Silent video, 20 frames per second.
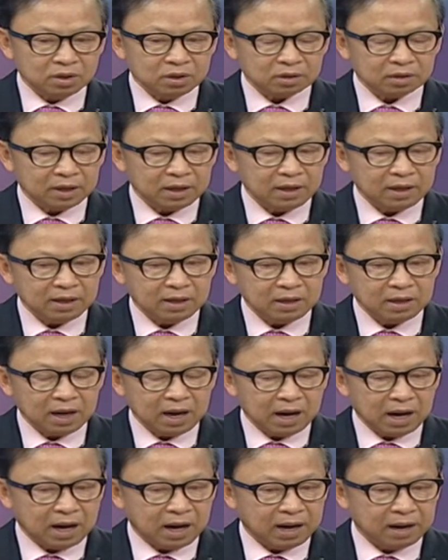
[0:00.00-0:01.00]
cái
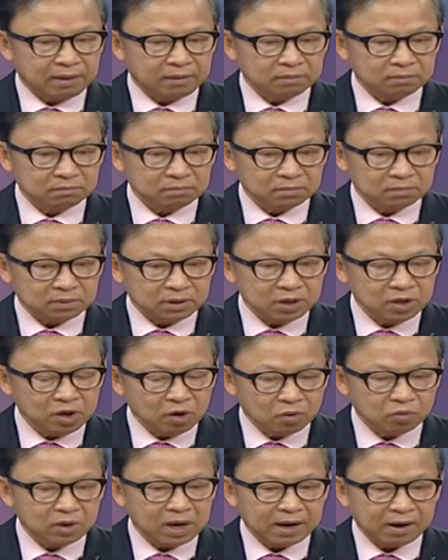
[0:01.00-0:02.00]
à, thí
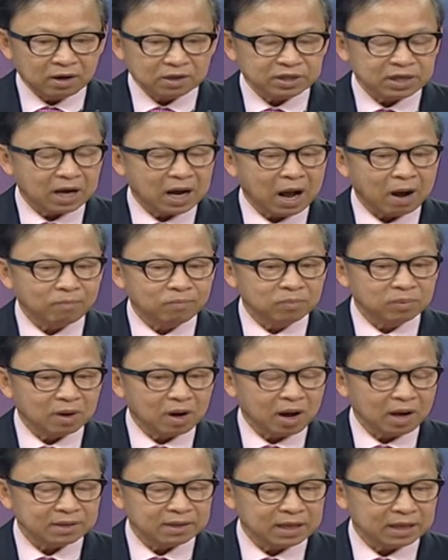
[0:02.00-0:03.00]
dụ là nó sẽ không
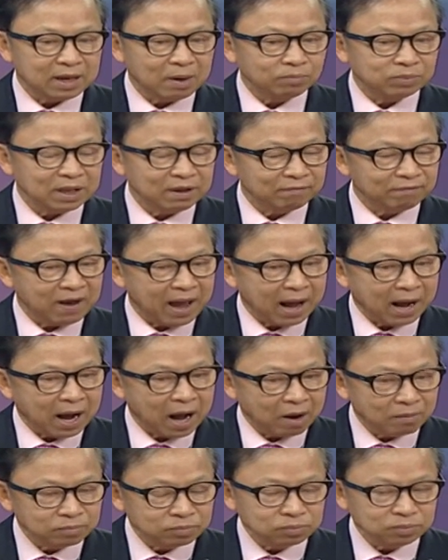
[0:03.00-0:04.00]
có chỉ đóng tiền phạt
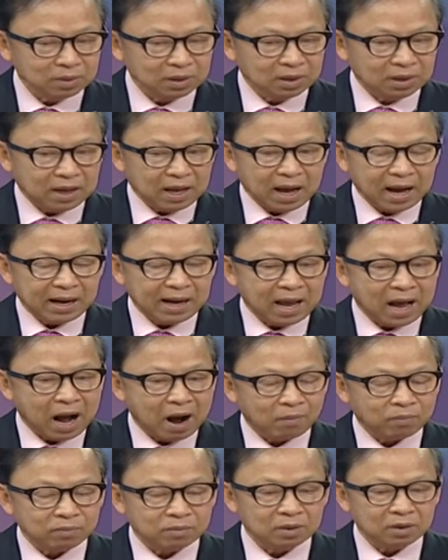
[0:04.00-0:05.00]
không hay là
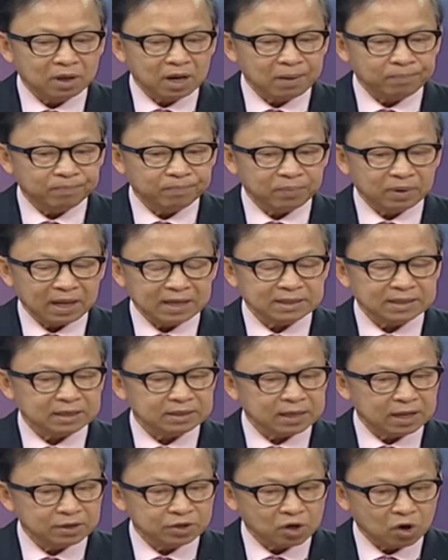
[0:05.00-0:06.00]
học lớp lái xe
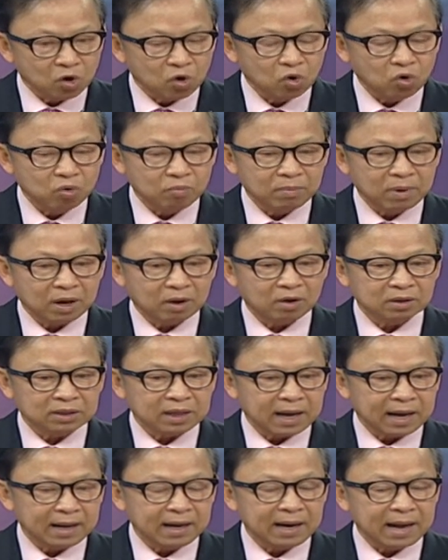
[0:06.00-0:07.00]
say rượu mà có
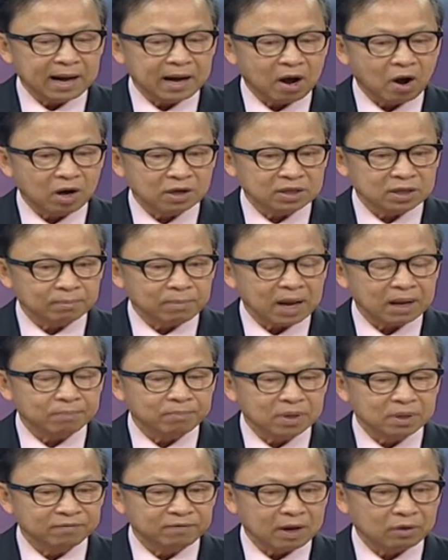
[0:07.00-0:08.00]
thể là họ sẽ bắt
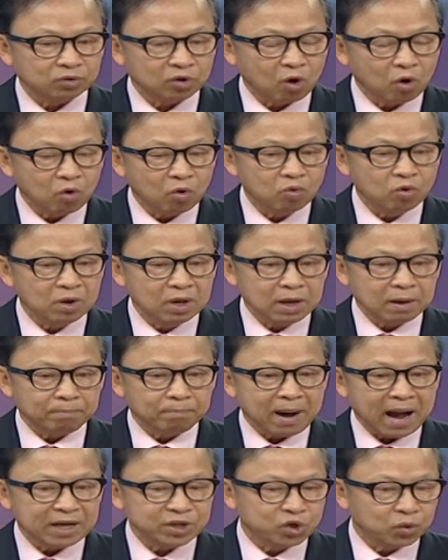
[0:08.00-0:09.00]
mình vào tù
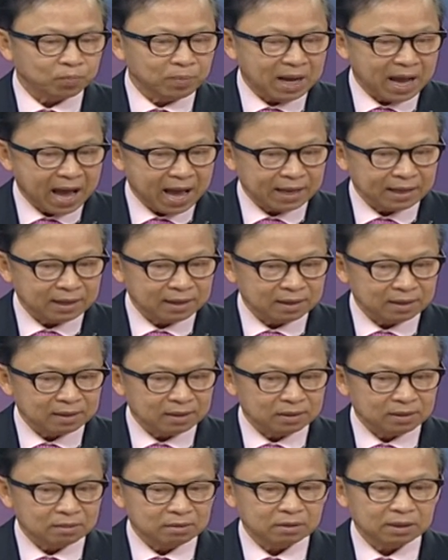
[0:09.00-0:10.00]
30 ngày.
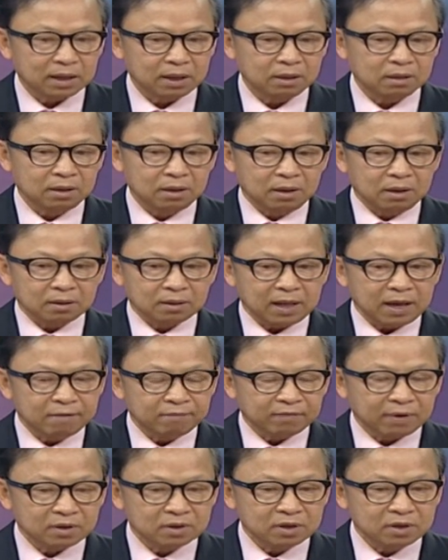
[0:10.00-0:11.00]
Ok.
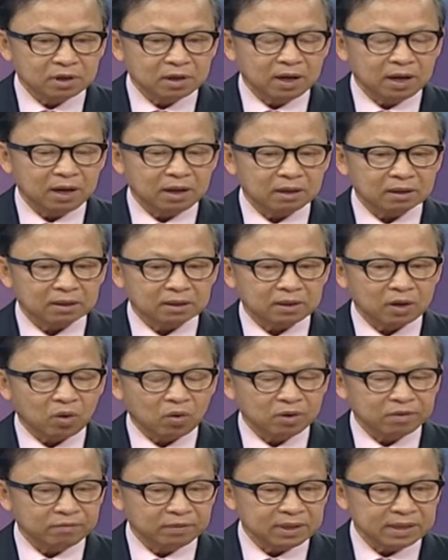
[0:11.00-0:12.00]
Thêm vào nữa,
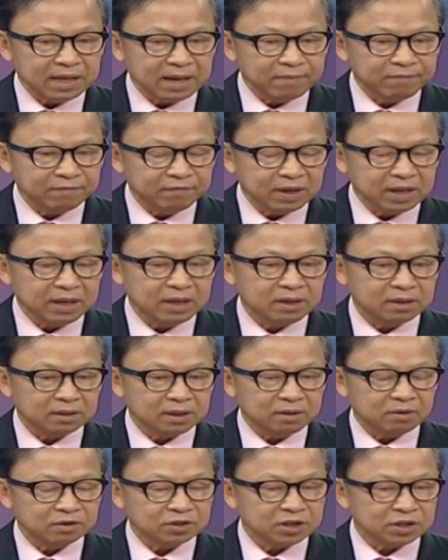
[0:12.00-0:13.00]
đối với DMV
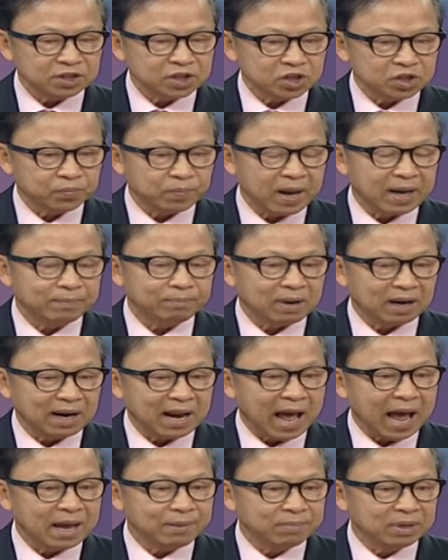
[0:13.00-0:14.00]
thì nó sẽ suspend bằng
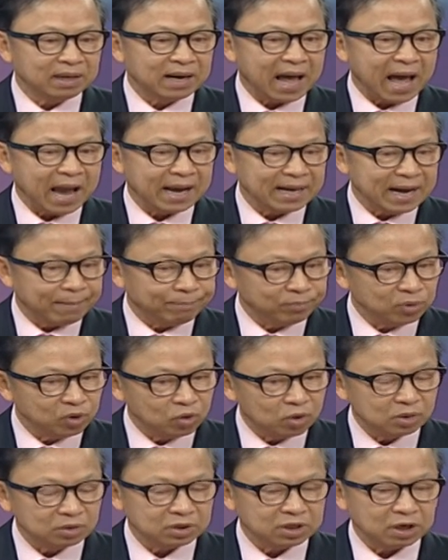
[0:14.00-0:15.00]
lái mình 2 năm
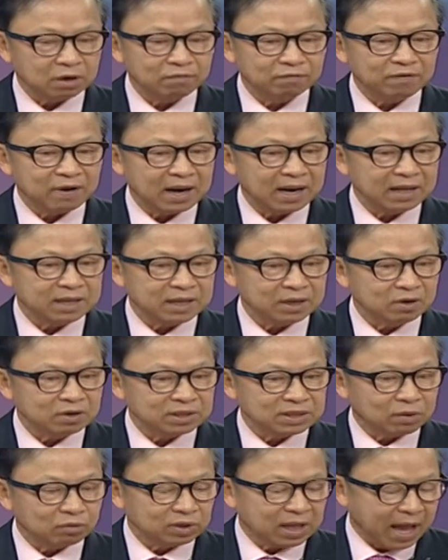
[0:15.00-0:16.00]
luôn chứ không phải là chỉ có
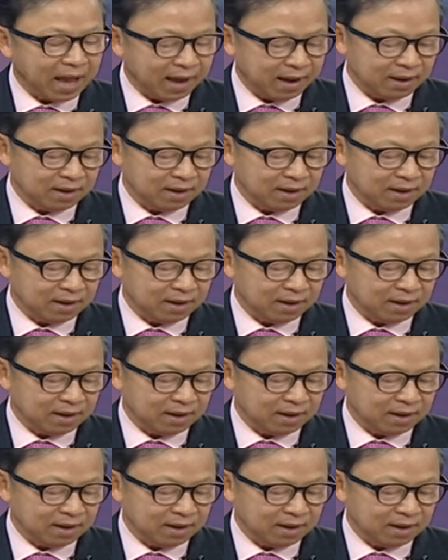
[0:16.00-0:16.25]
6 tháng.